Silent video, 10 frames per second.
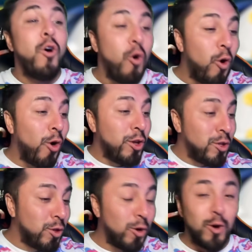hoy
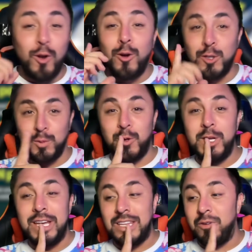no los
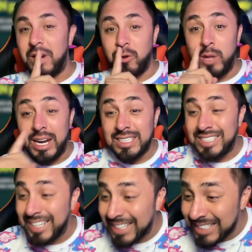voy a defraudar.
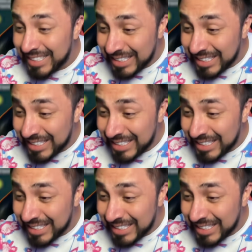Chequense,